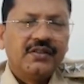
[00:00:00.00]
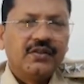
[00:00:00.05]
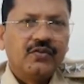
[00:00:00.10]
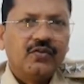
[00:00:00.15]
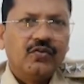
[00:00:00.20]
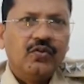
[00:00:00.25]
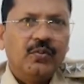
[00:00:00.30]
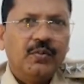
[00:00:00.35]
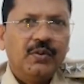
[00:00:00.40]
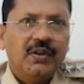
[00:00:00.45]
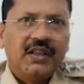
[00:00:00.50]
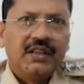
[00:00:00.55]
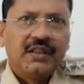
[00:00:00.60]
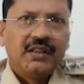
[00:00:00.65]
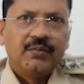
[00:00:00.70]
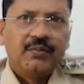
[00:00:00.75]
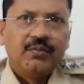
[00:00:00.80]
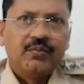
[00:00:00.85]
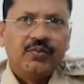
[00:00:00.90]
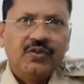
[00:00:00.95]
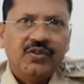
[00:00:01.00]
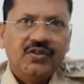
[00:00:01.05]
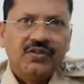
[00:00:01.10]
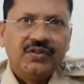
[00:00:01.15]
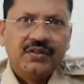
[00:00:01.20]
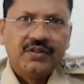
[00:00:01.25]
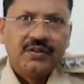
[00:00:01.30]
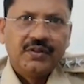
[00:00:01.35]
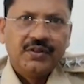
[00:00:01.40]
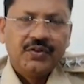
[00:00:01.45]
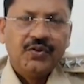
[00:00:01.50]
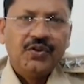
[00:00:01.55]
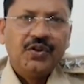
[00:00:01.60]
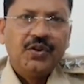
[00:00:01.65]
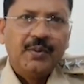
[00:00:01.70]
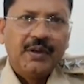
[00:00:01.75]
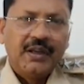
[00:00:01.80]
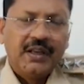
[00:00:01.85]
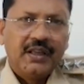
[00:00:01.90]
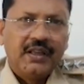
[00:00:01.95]
ऐसा कुल मिला के
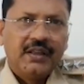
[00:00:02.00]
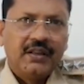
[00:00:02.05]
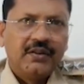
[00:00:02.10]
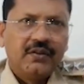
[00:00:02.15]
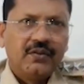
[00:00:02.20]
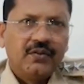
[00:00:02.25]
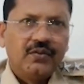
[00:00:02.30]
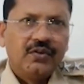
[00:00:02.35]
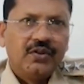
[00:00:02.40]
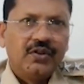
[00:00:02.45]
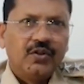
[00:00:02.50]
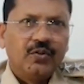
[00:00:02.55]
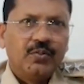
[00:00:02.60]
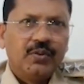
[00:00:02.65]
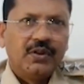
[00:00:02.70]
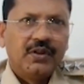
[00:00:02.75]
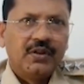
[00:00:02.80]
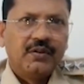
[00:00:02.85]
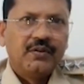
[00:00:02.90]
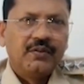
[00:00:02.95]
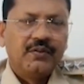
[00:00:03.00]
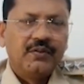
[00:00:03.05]
यूनिट में लाए उनके ऊपर